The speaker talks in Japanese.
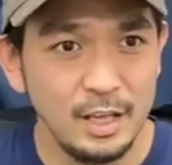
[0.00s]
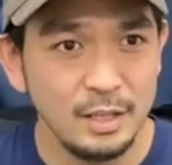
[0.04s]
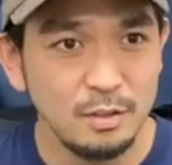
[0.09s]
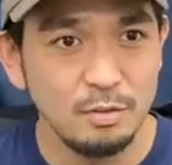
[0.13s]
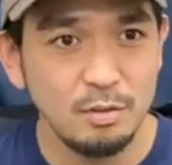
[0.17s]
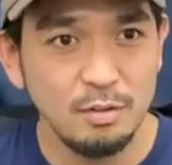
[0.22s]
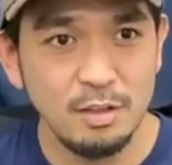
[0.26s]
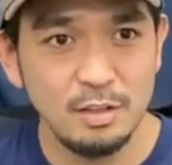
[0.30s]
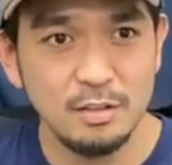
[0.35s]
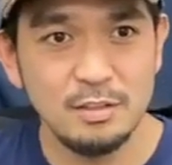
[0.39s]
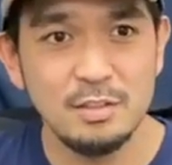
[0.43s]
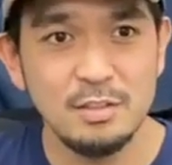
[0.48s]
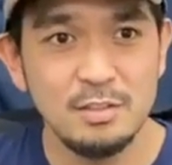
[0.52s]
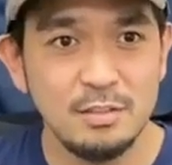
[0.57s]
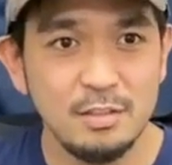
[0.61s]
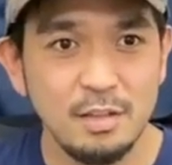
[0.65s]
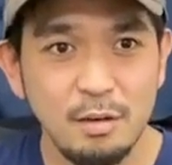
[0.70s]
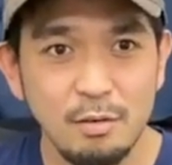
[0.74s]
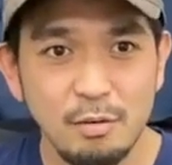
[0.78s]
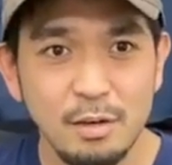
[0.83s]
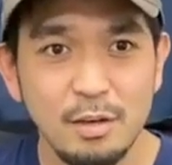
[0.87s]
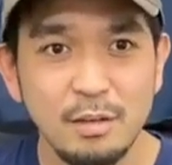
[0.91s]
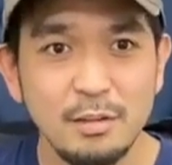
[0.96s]
それが
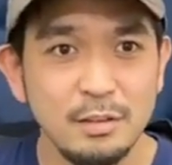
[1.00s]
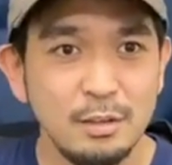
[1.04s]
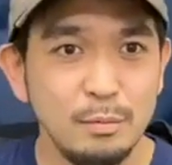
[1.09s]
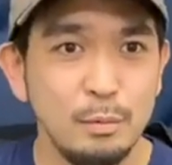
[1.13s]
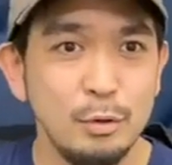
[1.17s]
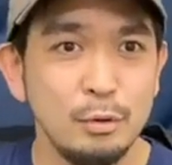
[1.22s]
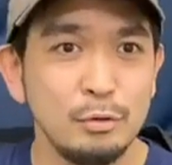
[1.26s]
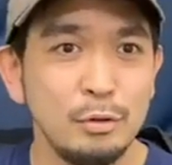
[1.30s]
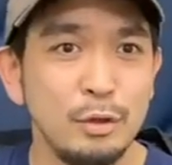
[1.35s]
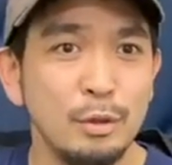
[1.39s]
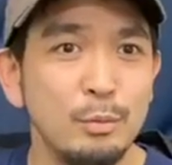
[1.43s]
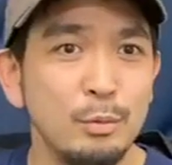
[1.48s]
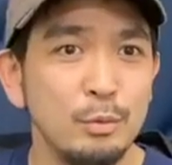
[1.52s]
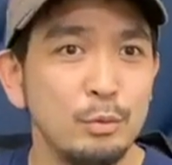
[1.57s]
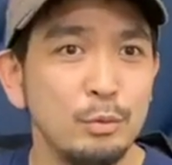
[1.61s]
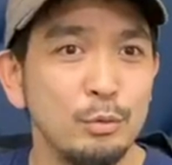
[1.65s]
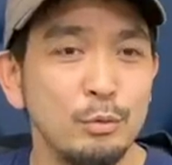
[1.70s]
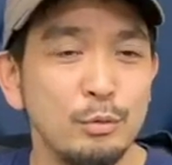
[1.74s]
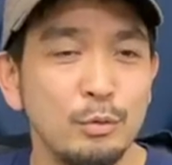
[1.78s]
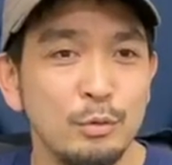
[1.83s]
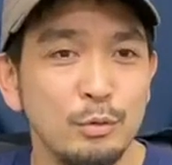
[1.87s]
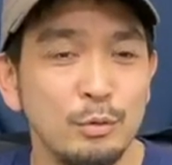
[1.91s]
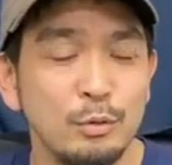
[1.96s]
実際お客様の手元
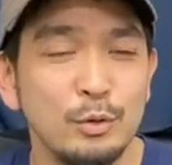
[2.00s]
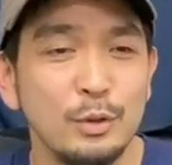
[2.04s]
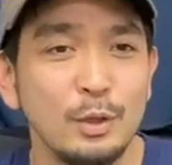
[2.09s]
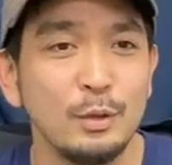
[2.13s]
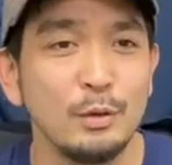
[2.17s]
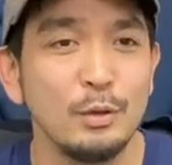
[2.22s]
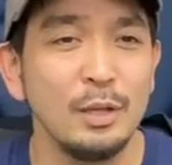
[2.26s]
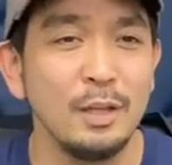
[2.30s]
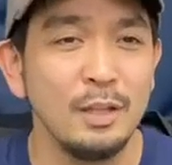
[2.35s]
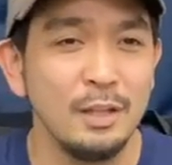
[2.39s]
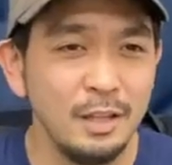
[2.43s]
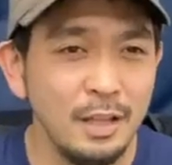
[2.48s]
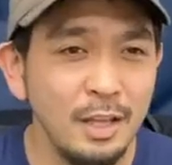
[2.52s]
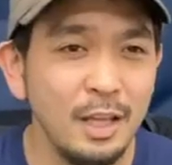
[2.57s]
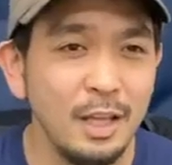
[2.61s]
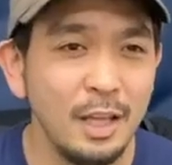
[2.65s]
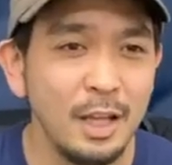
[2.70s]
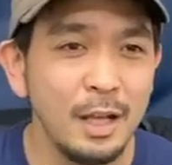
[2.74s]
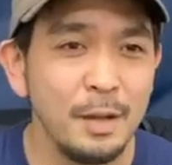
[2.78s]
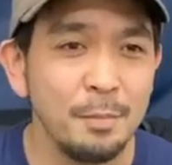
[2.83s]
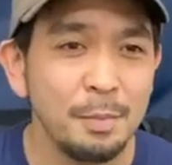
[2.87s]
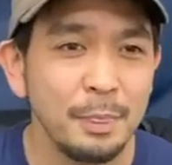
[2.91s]
に届いた時に、